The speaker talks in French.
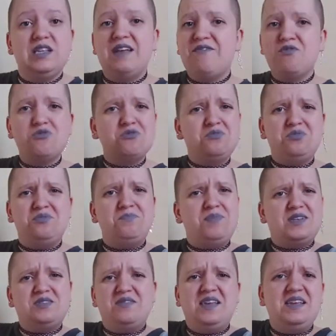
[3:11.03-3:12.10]
il avait aucune
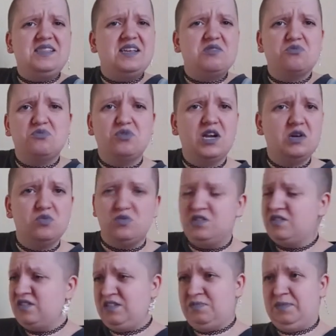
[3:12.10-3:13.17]
personnalité ton loup-garou.
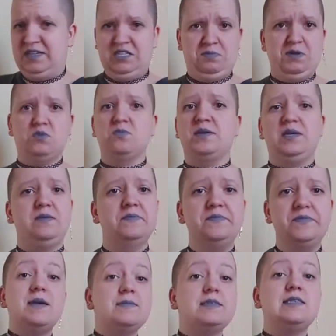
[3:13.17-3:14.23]
j'ai pas, j'ai pas compris.
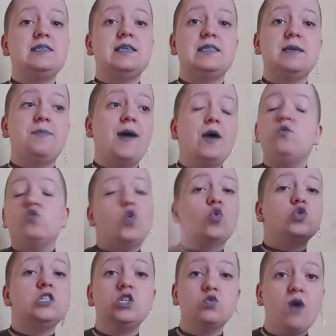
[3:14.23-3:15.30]
Même si c'était pas une
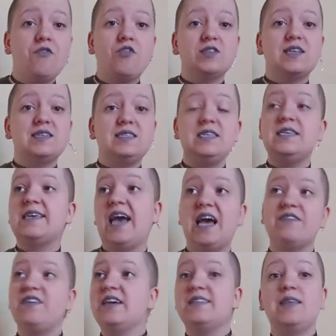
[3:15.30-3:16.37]
grosse histoire fantastique
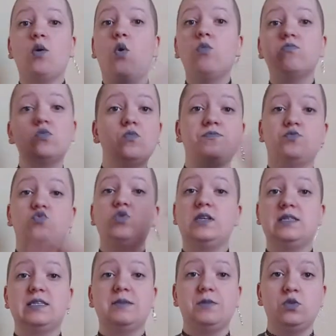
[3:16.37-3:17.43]
avec des rebonds toutes
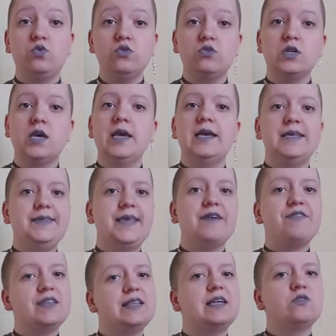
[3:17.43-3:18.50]
les 5 minutes, il y
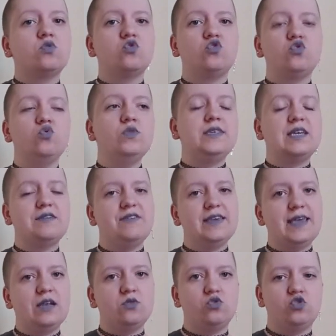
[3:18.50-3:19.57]
avait de la tension, il y avait
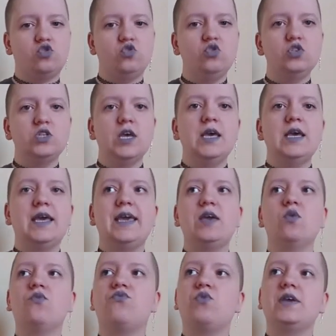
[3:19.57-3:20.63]
quelque chose,
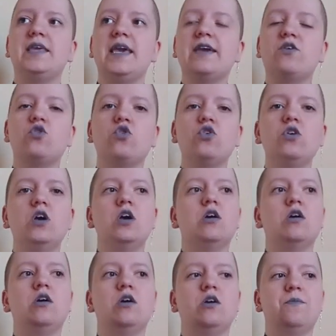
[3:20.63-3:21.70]
et on voyait que
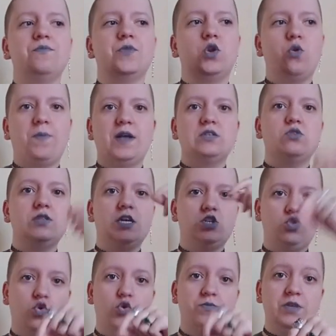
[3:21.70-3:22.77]
le
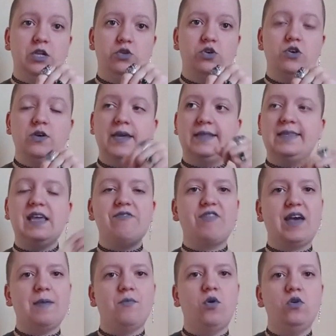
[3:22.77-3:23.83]
personnage au milieu était
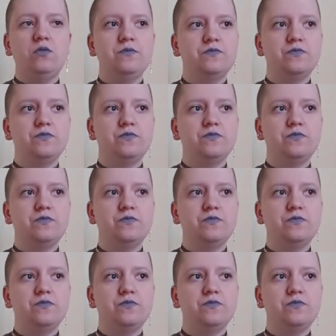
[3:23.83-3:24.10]
vraiment